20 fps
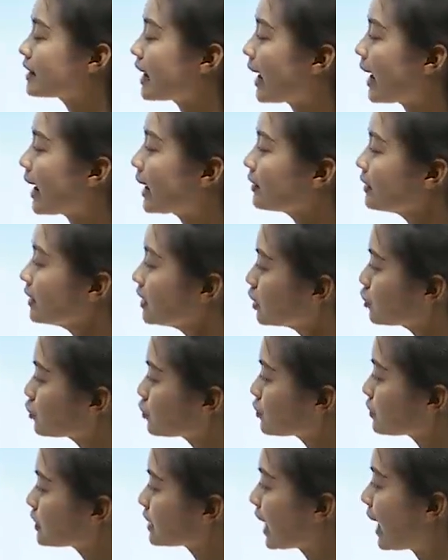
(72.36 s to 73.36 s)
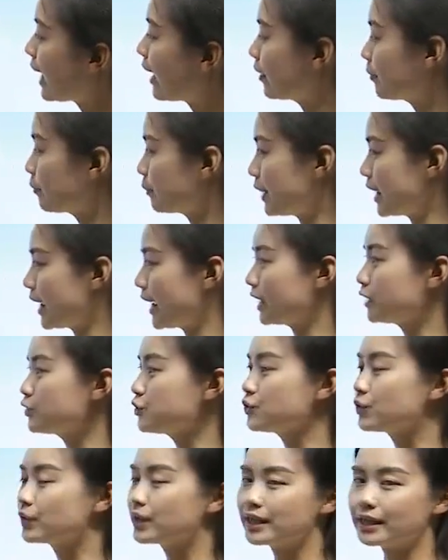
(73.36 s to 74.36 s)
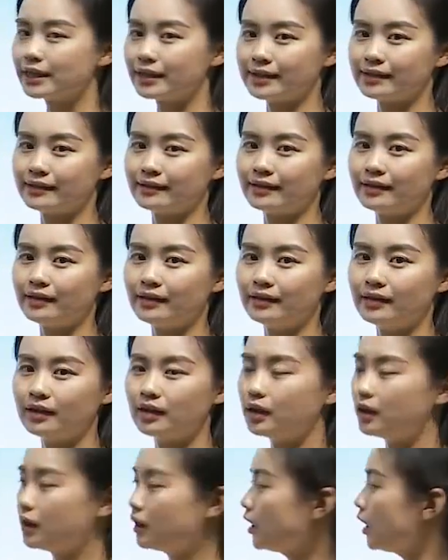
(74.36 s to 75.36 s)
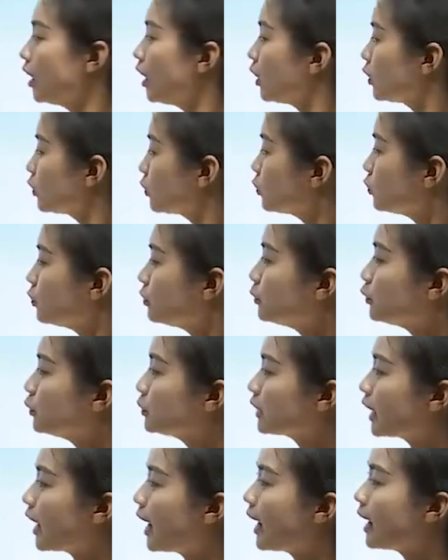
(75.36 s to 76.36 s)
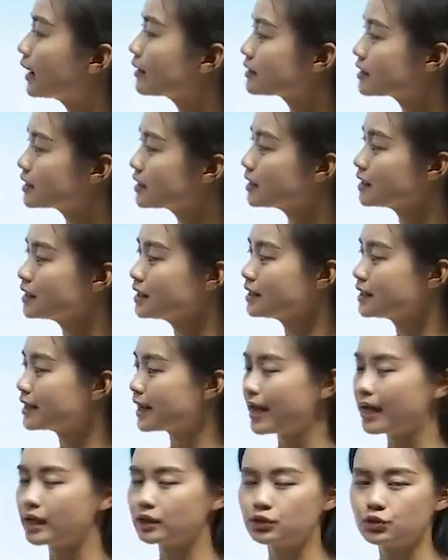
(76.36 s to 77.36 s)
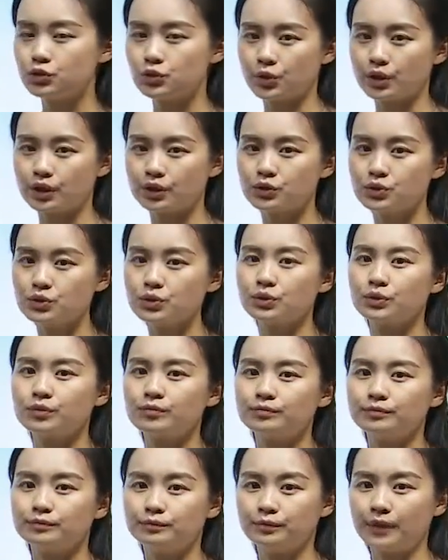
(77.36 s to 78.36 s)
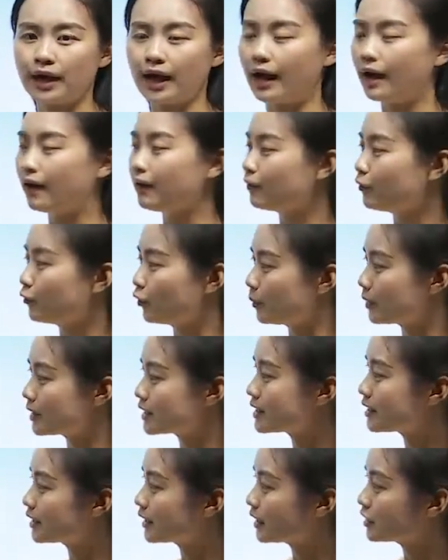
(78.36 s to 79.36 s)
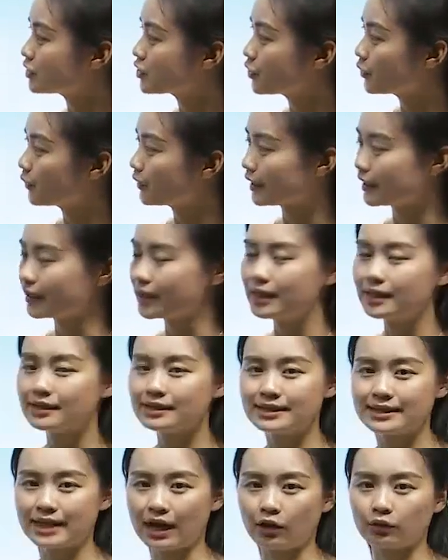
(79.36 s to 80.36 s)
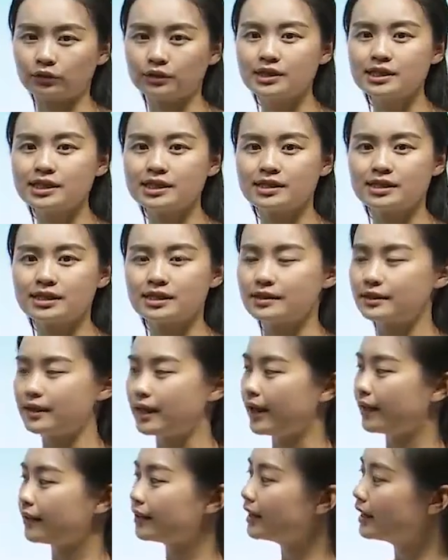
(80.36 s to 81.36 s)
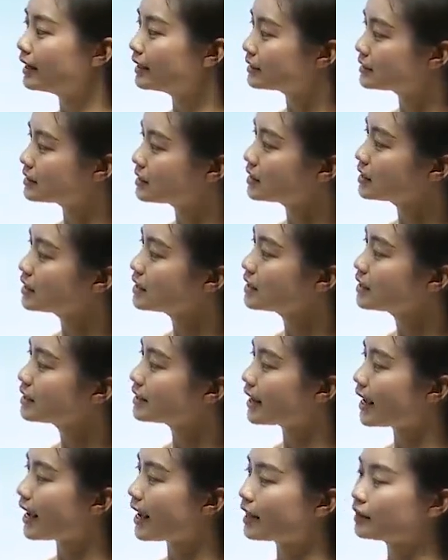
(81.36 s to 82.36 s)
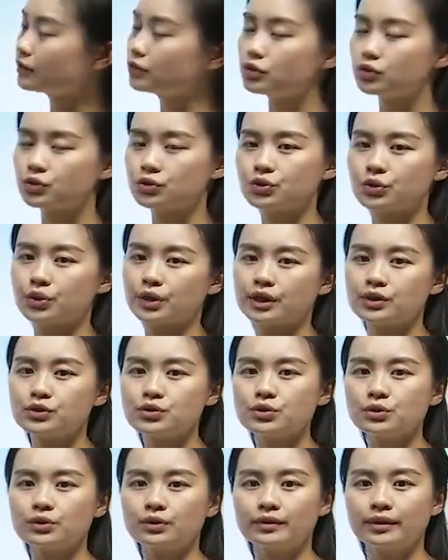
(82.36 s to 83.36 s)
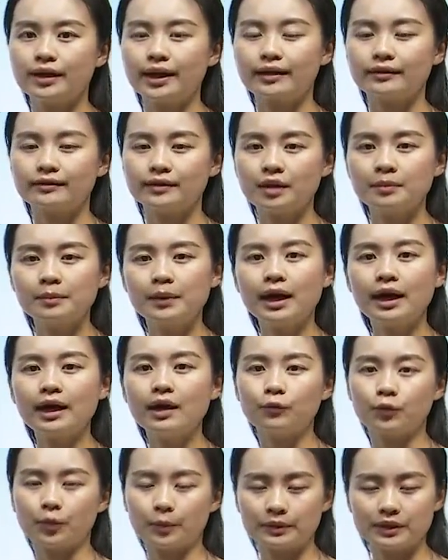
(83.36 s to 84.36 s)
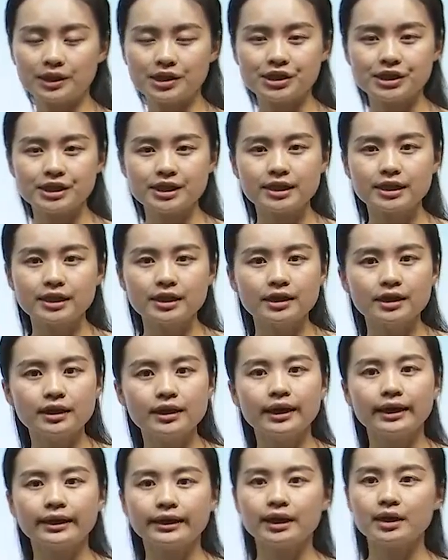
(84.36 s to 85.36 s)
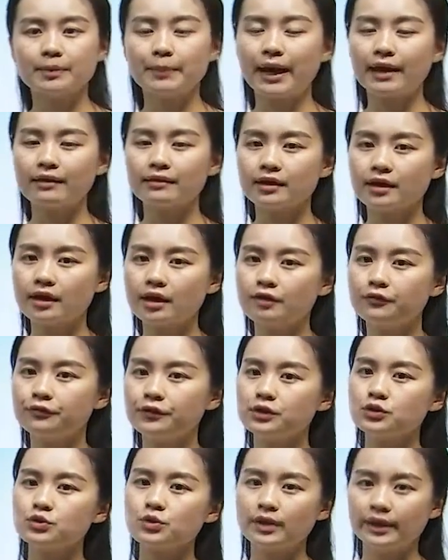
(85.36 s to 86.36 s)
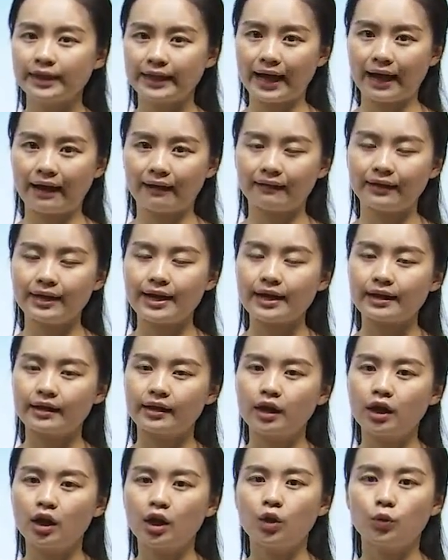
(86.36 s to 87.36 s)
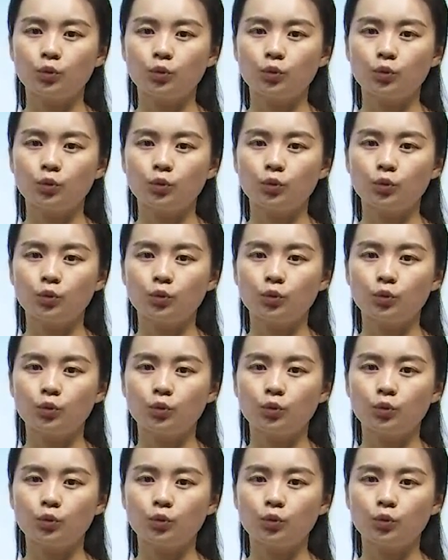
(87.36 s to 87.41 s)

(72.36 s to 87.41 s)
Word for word: 在艺术上别具一格。杜牧的七言绝句，好，我们这里就有一个小的知识点：七言绝句。那么，我们的诗歌一般呢分作两类。